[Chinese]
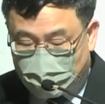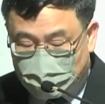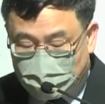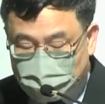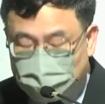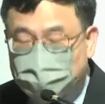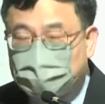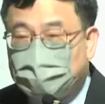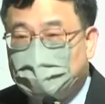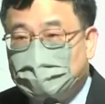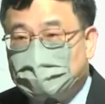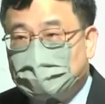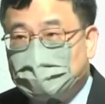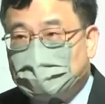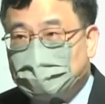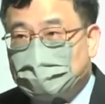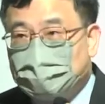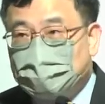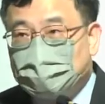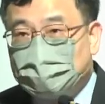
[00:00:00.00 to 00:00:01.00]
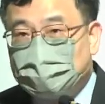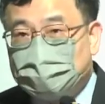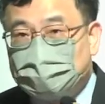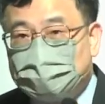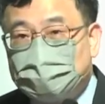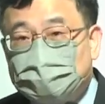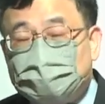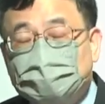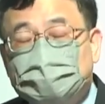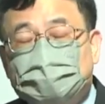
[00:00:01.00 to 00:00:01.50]
所以
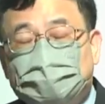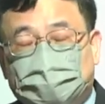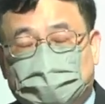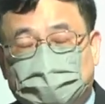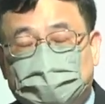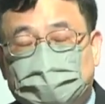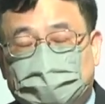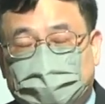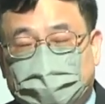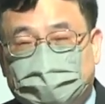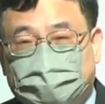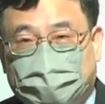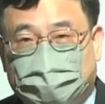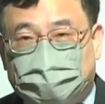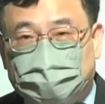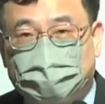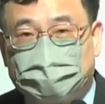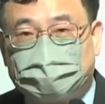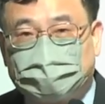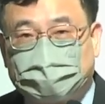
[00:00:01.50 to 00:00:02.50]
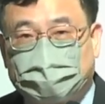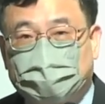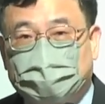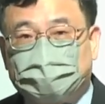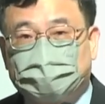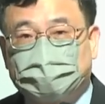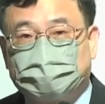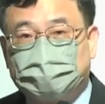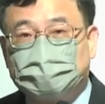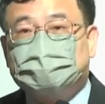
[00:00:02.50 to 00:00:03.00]
圣经其实在讲这个灾难
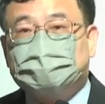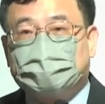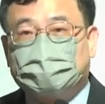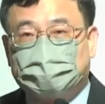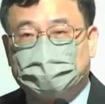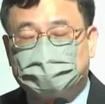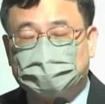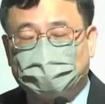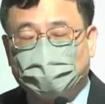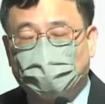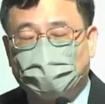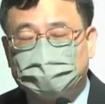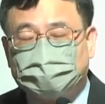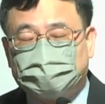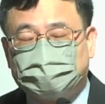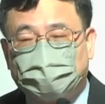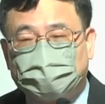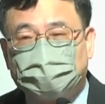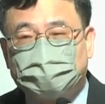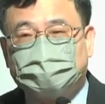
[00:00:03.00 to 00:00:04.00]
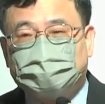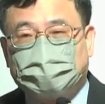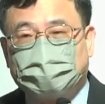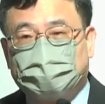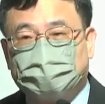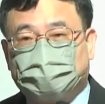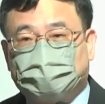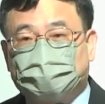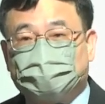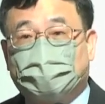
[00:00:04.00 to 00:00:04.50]
是地上的人都会遭受灾
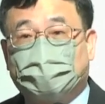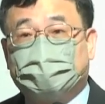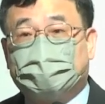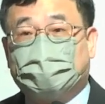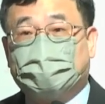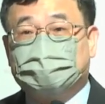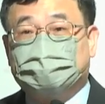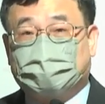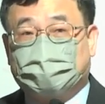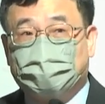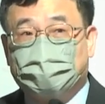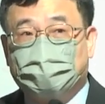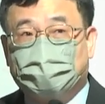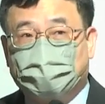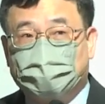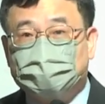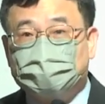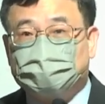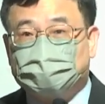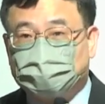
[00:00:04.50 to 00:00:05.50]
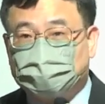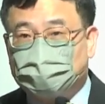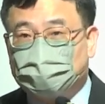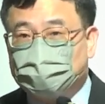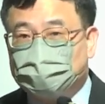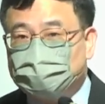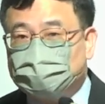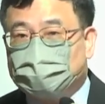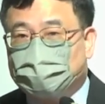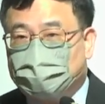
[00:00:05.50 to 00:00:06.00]
难之外呢，还讲了门徒
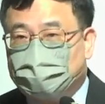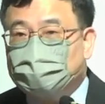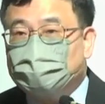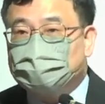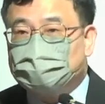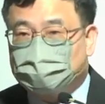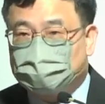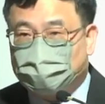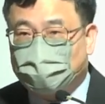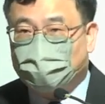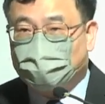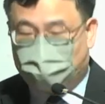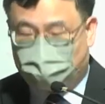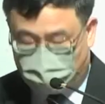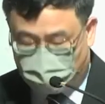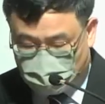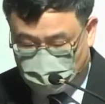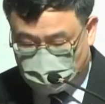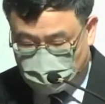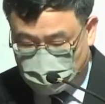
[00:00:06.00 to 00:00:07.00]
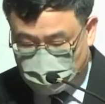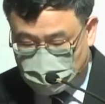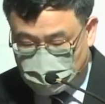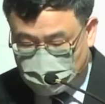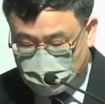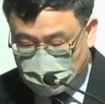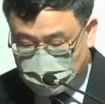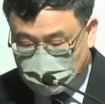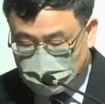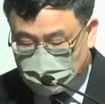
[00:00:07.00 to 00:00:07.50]
会遇到另外一种痛苦，
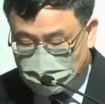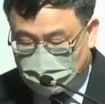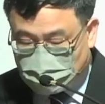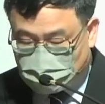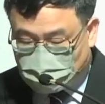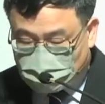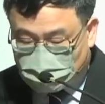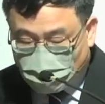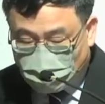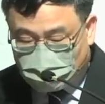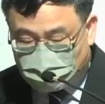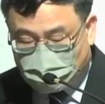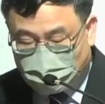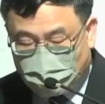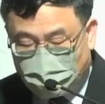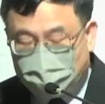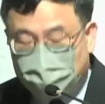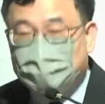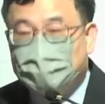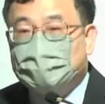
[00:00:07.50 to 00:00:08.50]
什么痛苦呢？